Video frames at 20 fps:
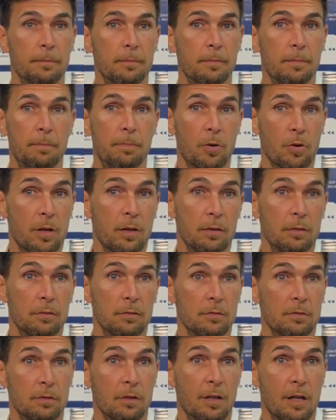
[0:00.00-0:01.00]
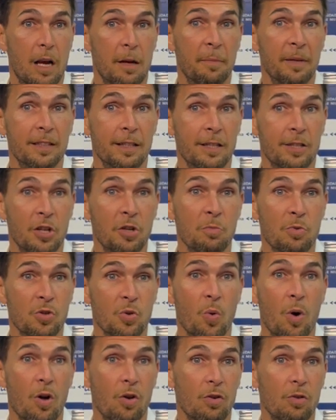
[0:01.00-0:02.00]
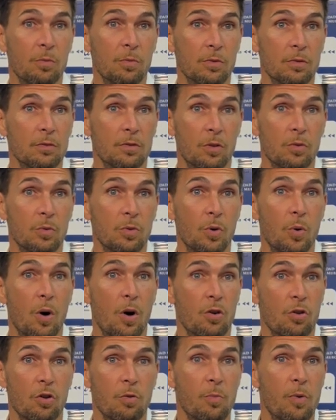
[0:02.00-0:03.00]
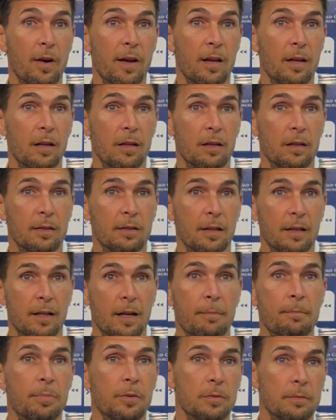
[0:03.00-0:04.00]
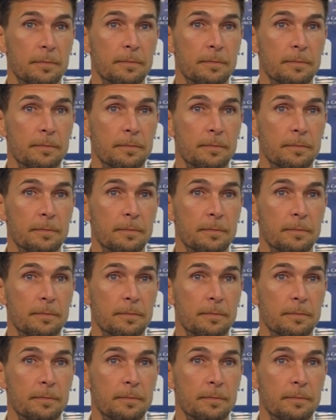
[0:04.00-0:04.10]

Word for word: porque realmente es que no hemos jugado con, un jugador como él en el campo.